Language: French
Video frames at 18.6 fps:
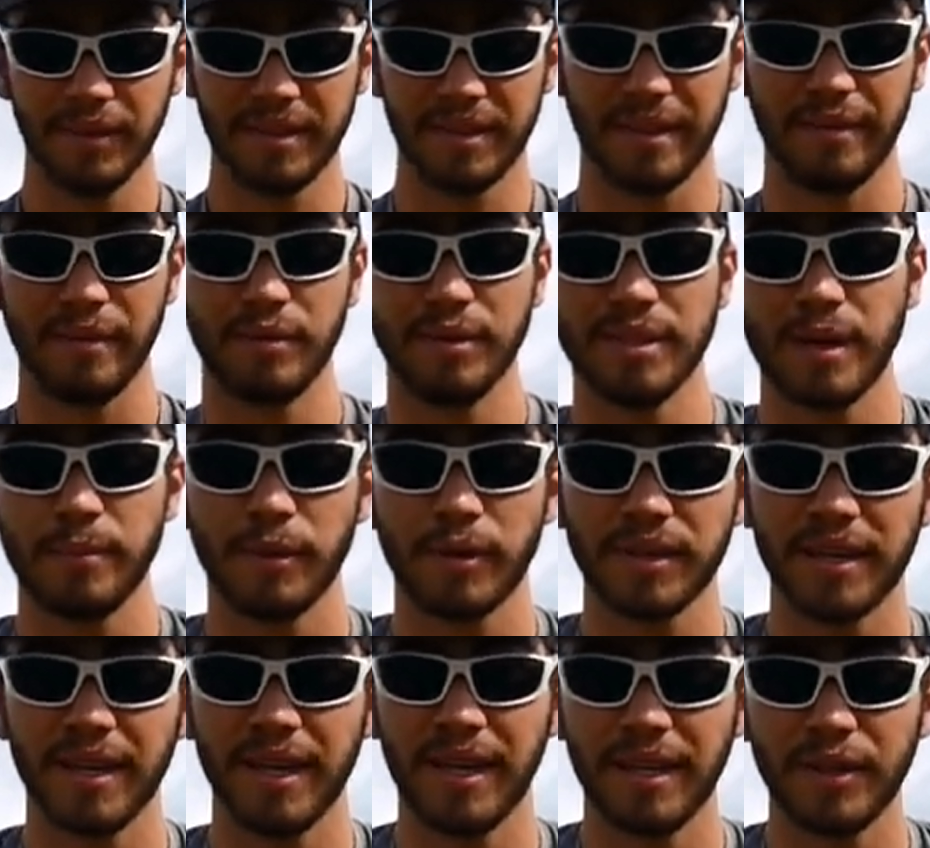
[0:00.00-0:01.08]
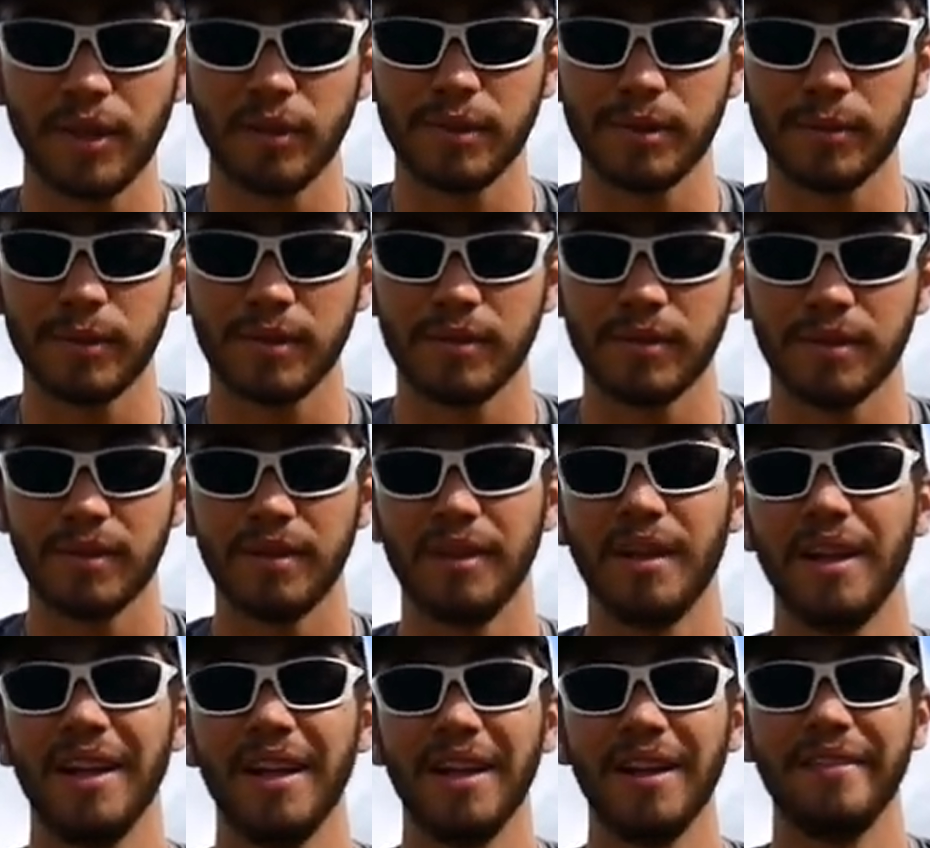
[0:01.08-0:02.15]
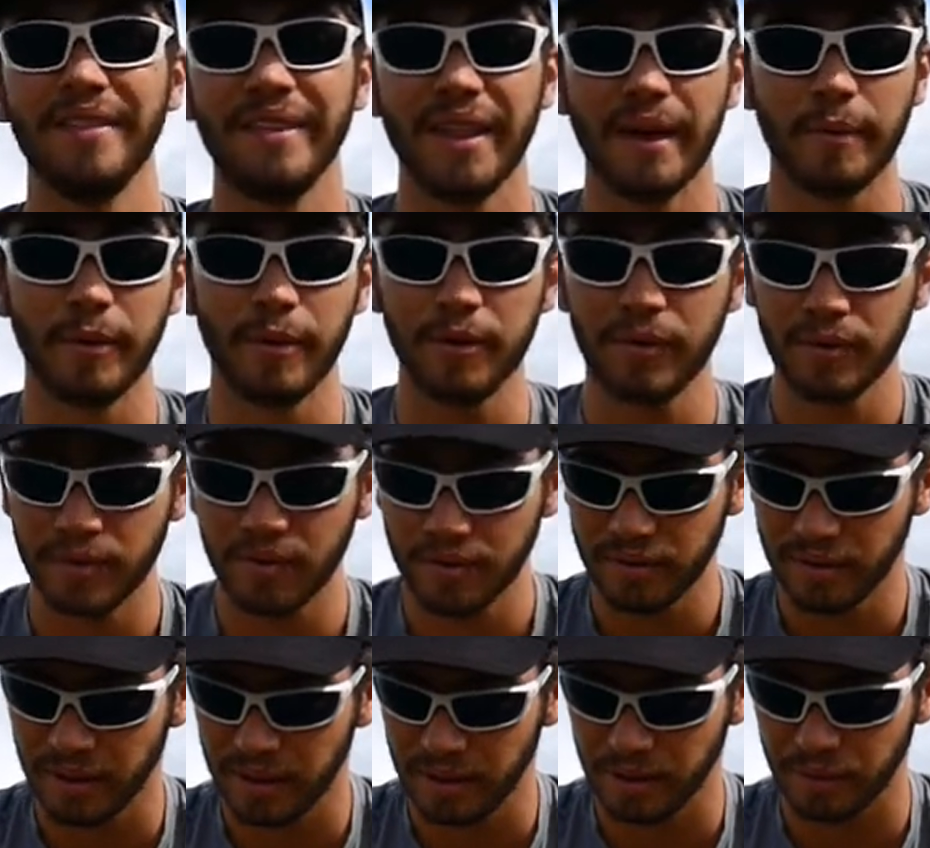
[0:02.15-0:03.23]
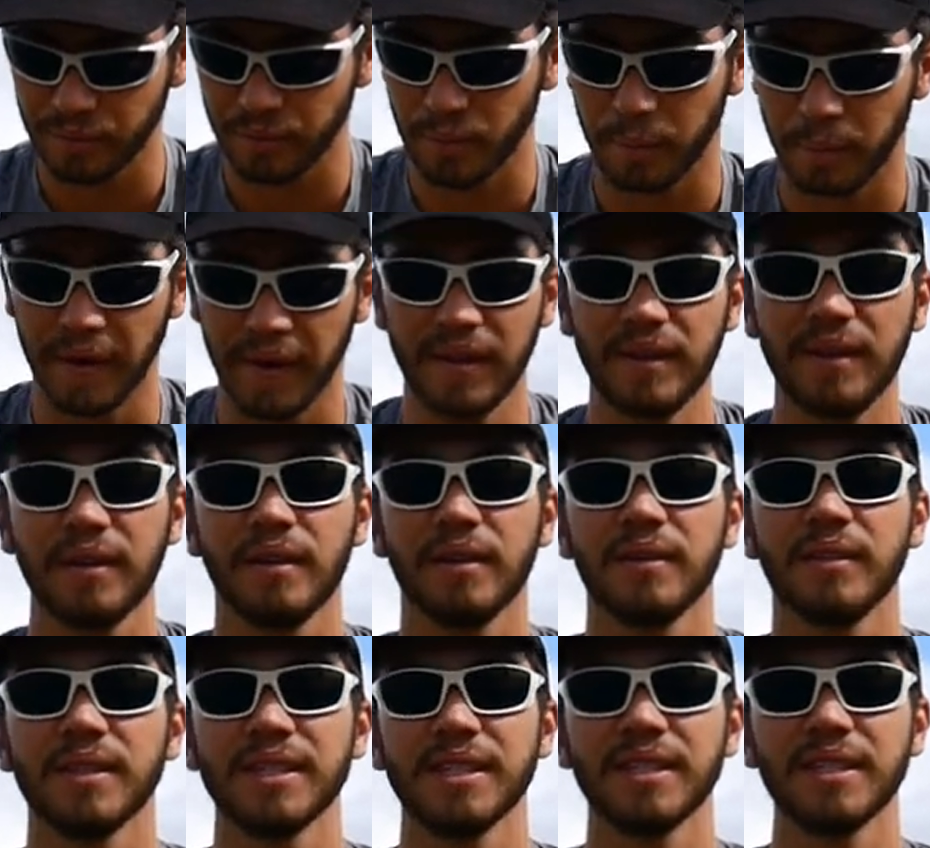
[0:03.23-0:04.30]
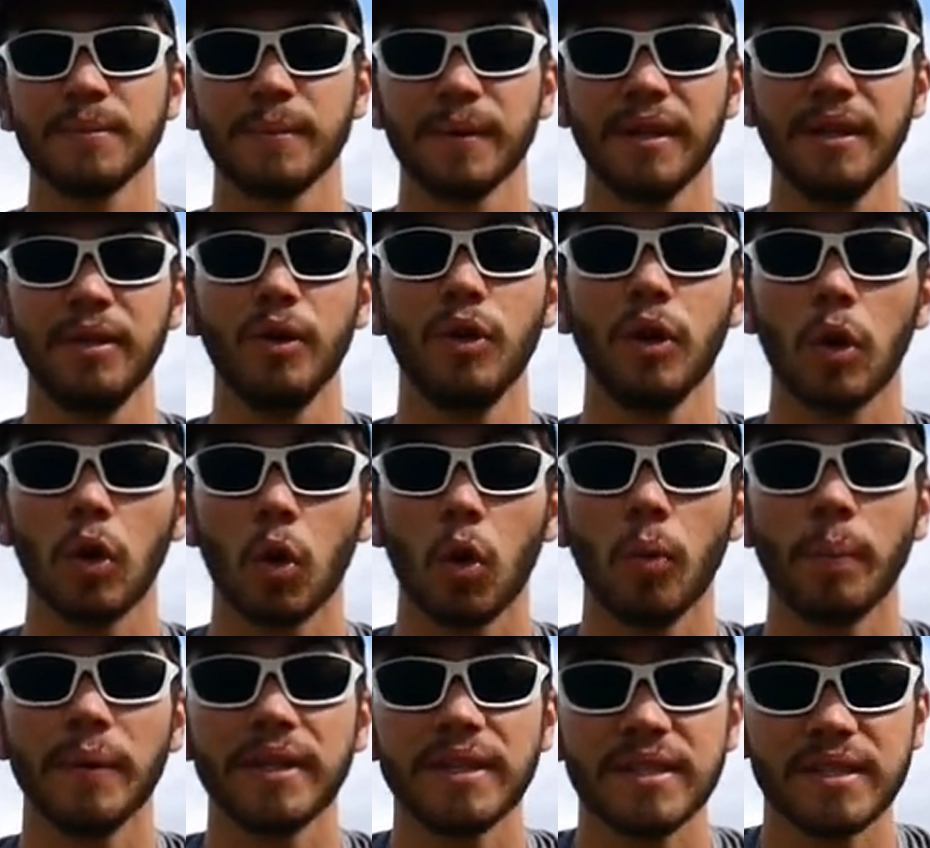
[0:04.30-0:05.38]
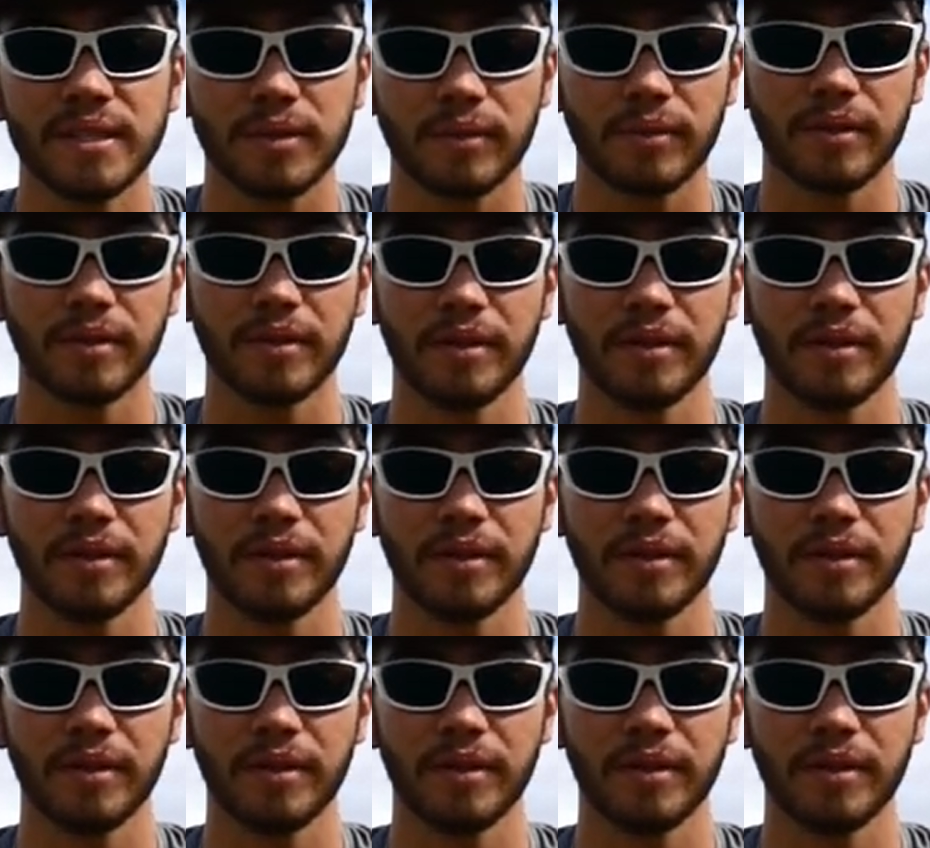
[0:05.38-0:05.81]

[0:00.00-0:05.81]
ça va vous apporter énormément. Évidemment, il ne faut pas être dans un esprit de compétition.